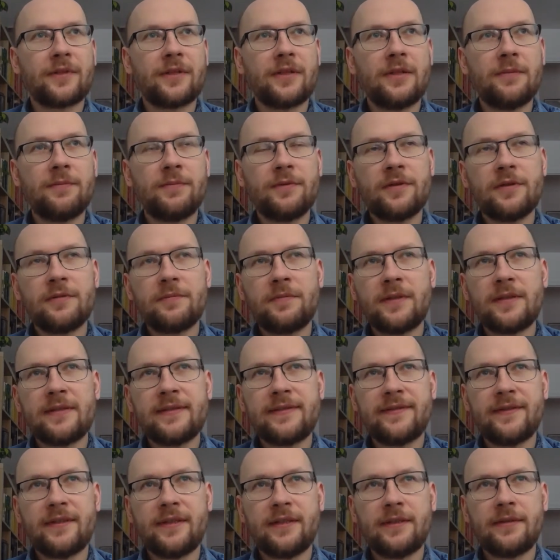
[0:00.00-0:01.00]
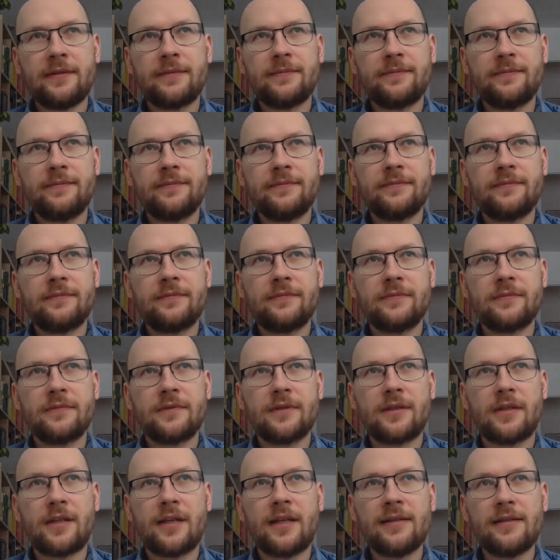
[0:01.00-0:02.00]
I proszę Państwa, mm,
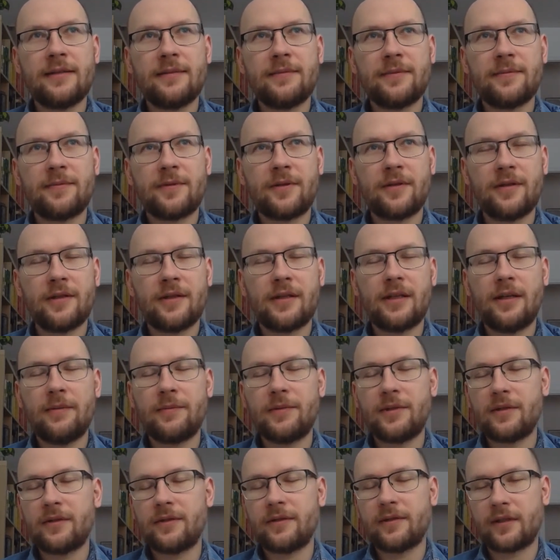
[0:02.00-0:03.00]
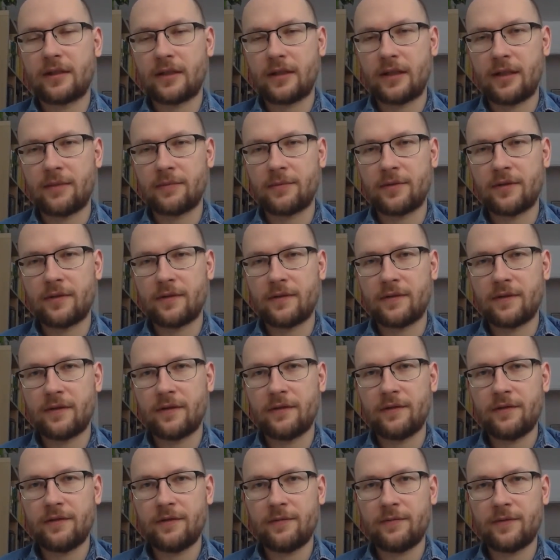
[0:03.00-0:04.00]
razem z kolegami, koleżankami
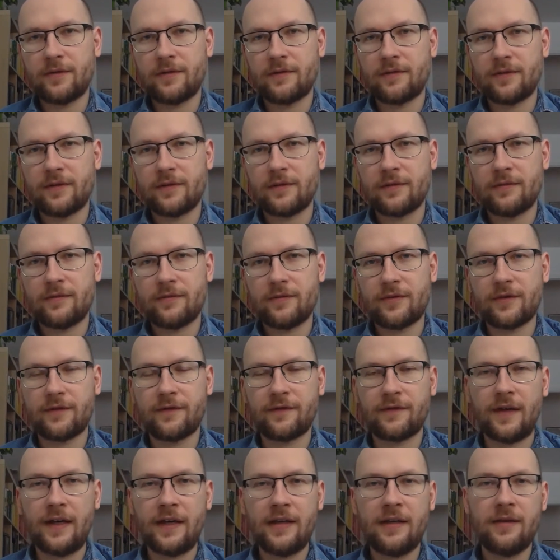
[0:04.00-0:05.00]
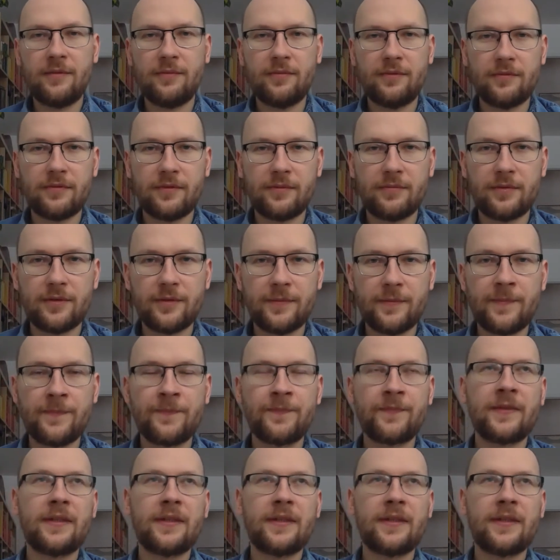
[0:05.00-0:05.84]
doszliśmy do wniosku, że fajnie byłoby